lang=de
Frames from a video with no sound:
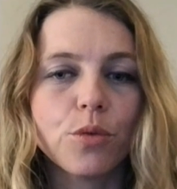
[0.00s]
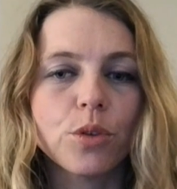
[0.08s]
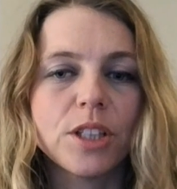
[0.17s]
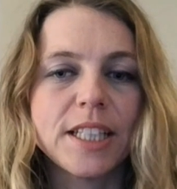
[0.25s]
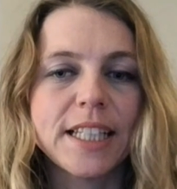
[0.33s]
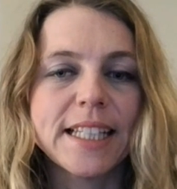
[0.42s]

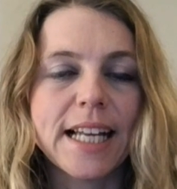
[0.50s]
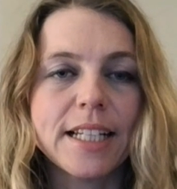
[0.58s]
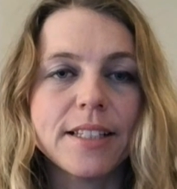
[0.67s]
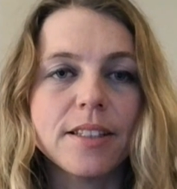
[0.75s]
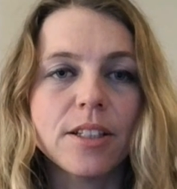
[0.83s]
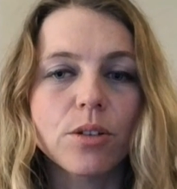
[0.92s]
für die
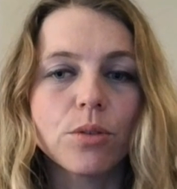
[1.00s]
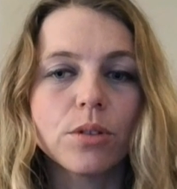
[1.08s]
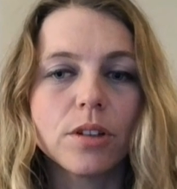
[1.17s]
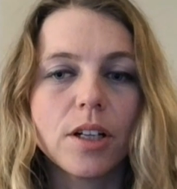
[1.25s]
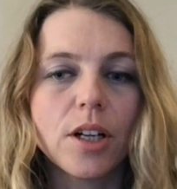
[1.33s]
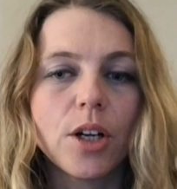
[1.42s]

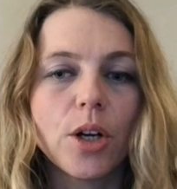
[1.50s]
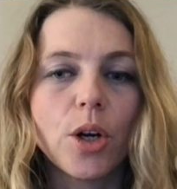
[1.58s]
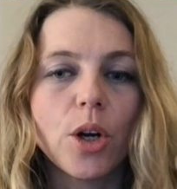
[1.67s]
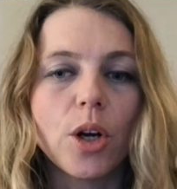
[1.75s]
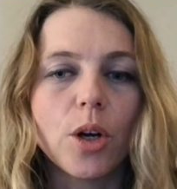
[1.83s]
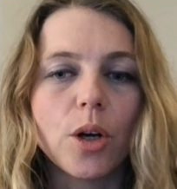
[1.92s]
Digitalisierung
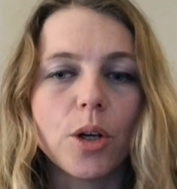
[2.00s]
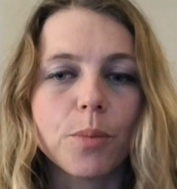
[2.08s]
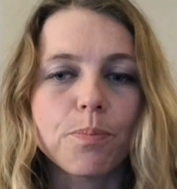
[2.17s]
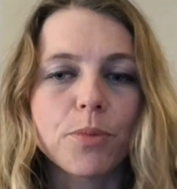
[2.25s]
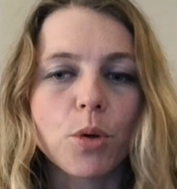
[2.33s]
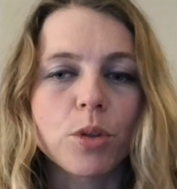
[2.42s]

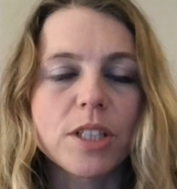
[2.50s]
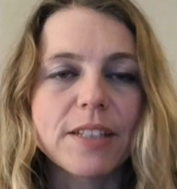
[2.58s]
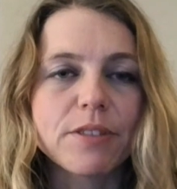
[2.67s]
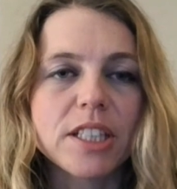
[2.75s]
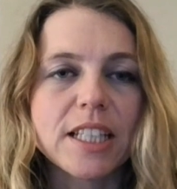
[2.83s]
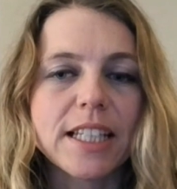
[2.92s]
ähm, und
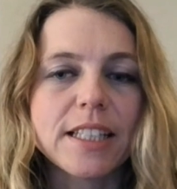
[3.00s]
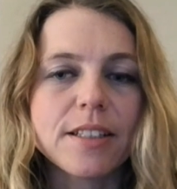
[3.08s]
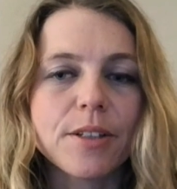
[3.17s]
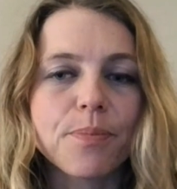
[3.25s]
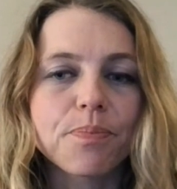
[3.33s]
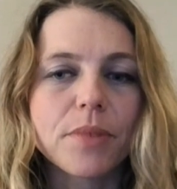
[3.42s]

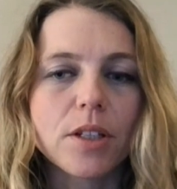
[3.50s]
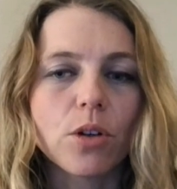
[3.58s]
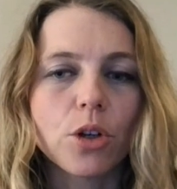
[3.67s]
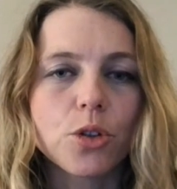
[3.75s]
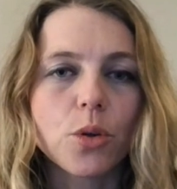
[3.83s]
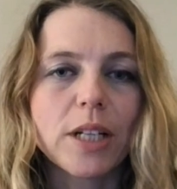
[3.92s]
vertrete
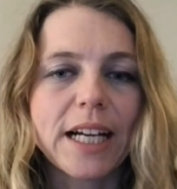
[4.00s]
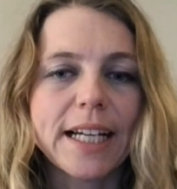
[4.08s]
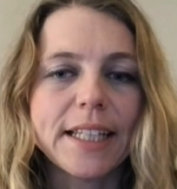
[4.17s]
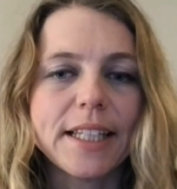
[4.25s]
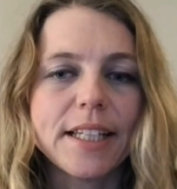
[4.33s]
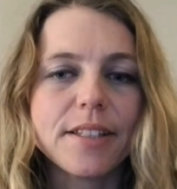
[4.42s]
Control
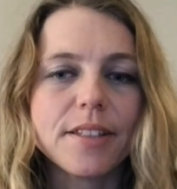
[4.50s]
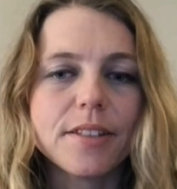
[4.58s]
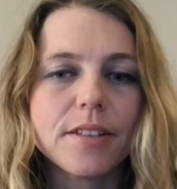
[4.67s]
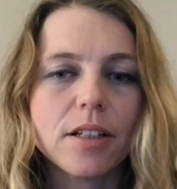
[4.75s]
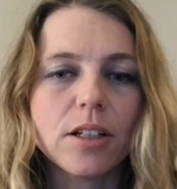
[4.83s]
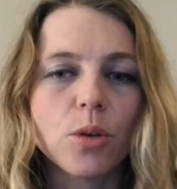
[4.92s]

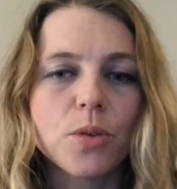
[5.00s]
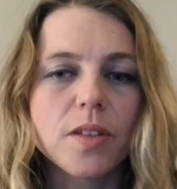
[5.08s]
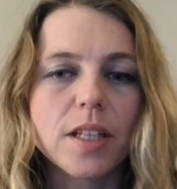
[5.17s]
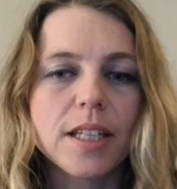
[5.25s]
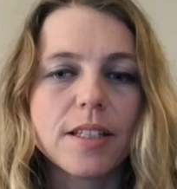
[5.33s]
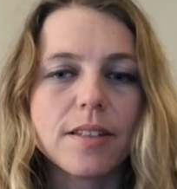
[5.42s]
AIS äh, aus
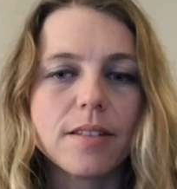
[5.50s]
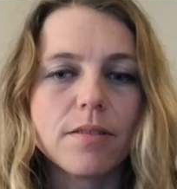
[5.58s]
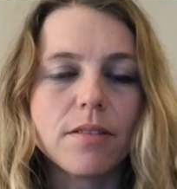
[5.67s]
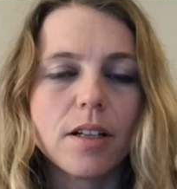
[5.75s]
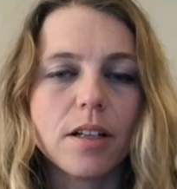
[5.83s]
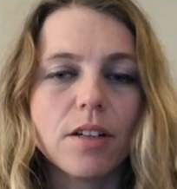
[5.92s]

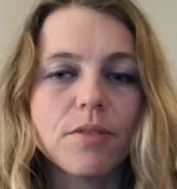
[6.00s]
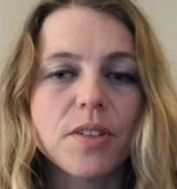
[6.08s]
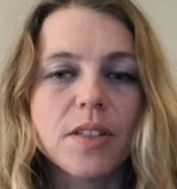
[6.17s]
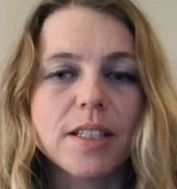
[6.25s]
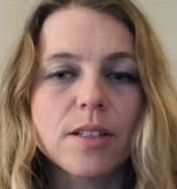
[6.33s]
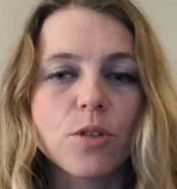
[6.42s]
Dresden. Äh, wir
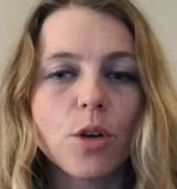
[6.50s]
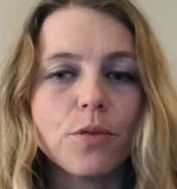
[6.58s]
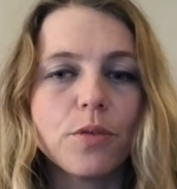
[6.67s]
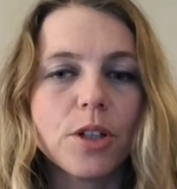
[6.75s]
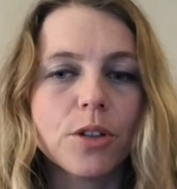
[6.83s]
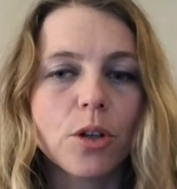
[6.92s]
sind ein
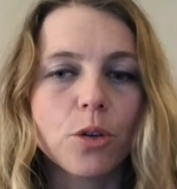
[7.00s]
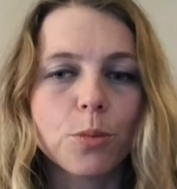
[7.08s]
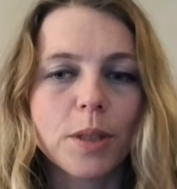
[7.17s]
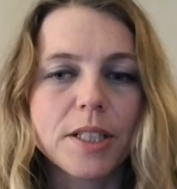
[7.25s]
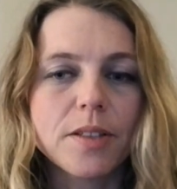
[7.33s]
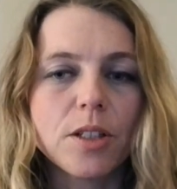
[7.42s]
Software- und
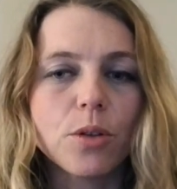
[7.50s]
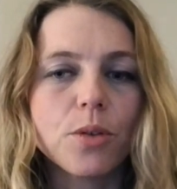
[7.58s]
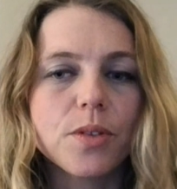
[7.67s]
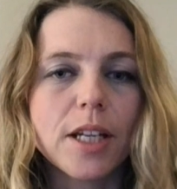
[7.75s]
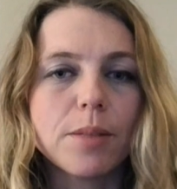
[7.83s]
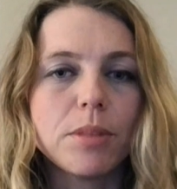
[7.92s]

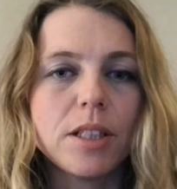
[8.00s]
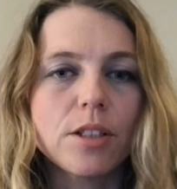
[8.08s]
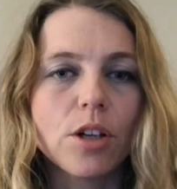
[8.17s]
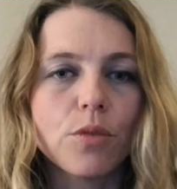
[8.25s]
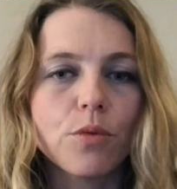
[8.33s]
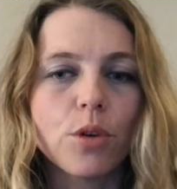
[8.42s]

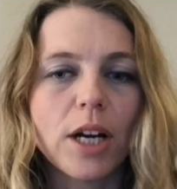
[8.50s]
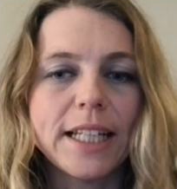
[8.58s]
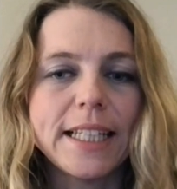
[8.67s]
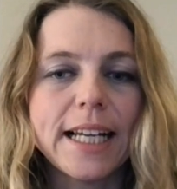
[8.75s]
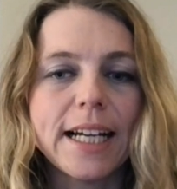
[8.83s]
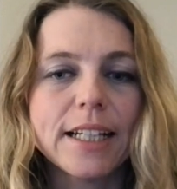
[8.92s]
Automatisierungsanbieter für
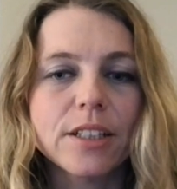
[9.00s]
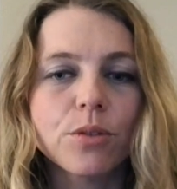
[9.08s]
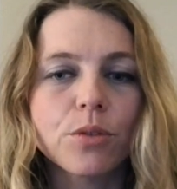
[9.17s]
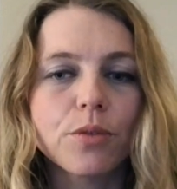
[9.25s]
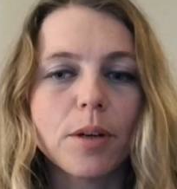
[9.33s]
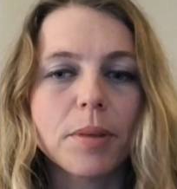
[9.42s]
Anlagen
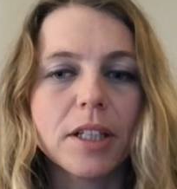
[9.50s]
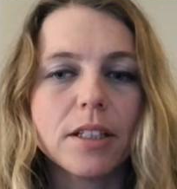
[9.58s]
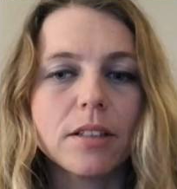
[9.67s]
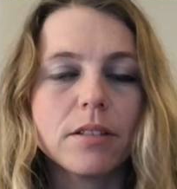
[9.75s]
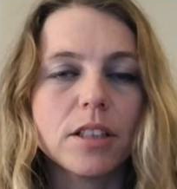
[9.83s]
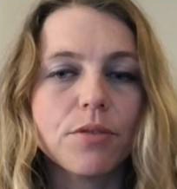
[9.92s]
und
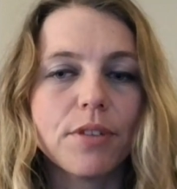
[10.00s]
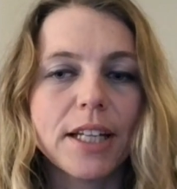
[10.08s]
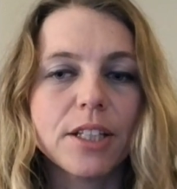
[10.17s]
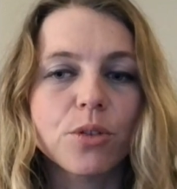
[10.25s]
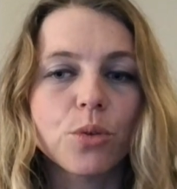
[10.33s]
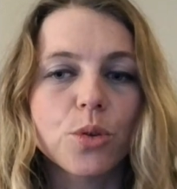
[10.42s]
Fabriken in der
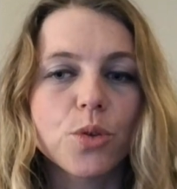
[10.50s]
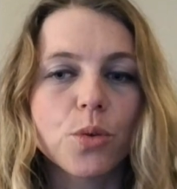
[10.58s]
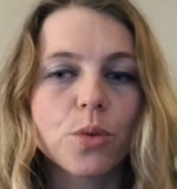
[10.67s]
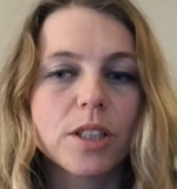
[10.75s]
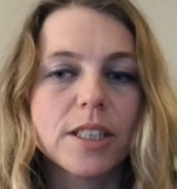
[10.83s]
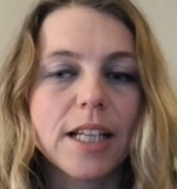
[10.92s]
Fertigungs-
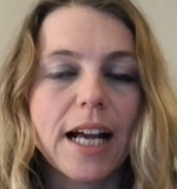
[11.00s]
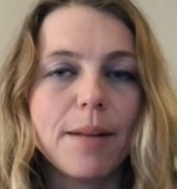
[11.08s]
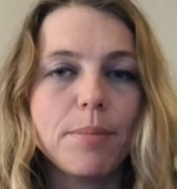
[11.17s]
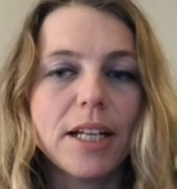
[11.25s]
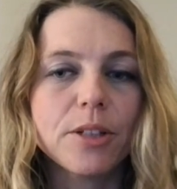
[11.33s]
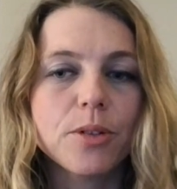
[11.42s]
und in der
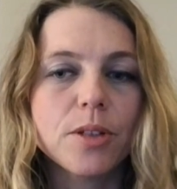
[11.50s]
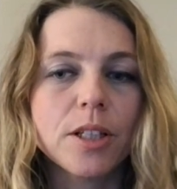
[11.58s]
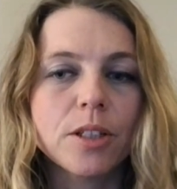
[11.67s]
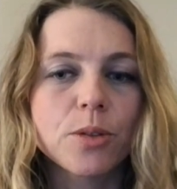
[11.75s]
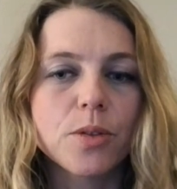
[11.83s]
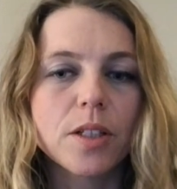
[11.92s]

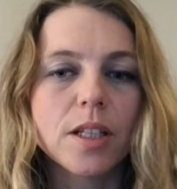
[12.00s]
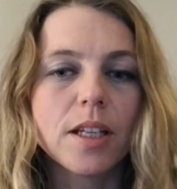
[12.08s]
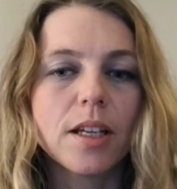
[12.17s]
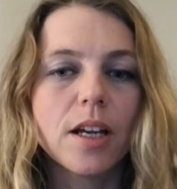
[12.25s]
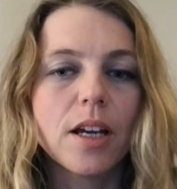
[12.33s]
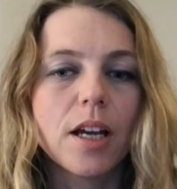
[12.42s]

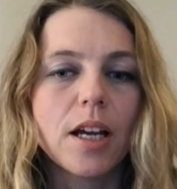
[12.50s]
Halbleiterindustrie.